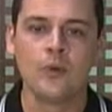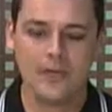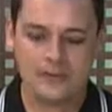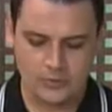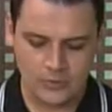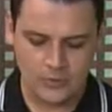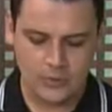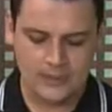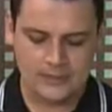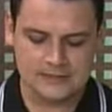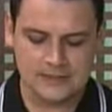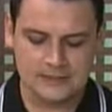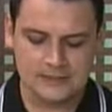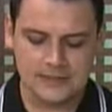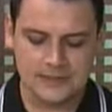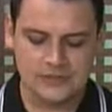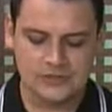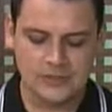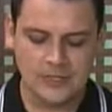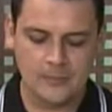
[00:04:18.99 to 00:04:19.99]
4 horas da
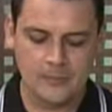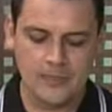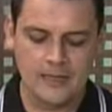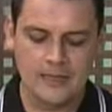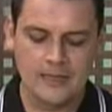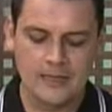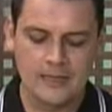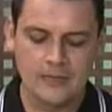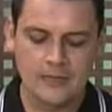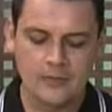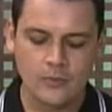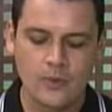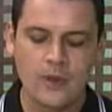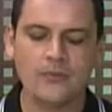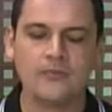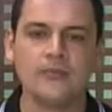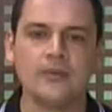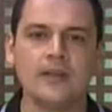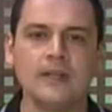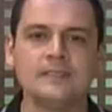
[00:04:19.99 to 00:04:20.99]
tarde também, com
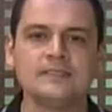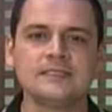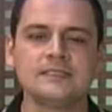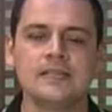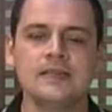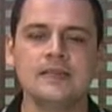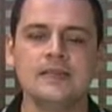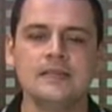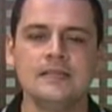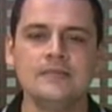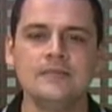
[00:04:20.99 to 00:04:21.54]
a França